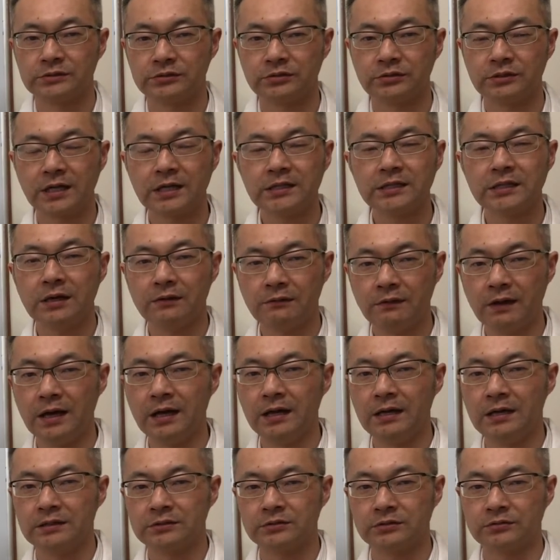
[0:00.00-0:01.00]
そういう方
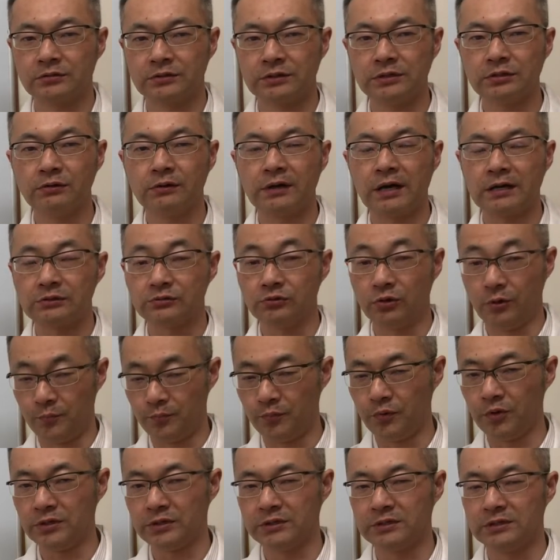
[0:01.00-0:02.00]
はちょっと色が
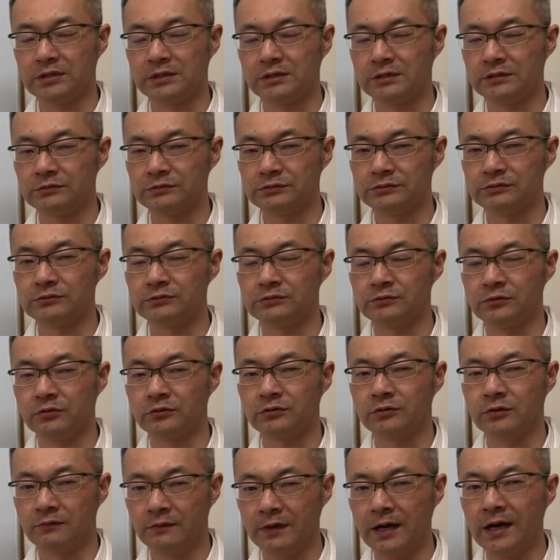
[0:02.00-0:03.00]
黒っぽいっていう
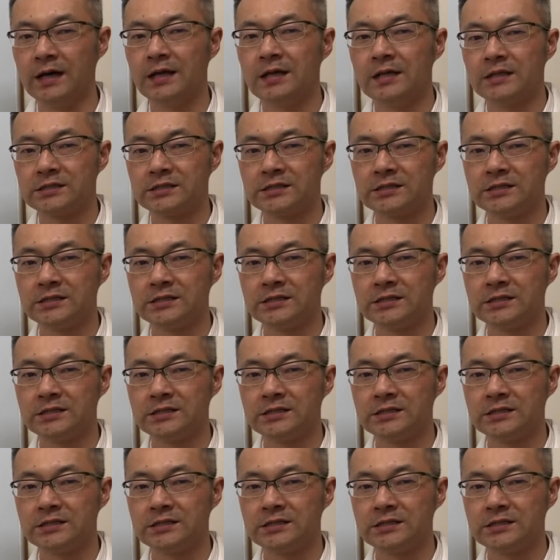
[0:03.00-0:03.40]
ことは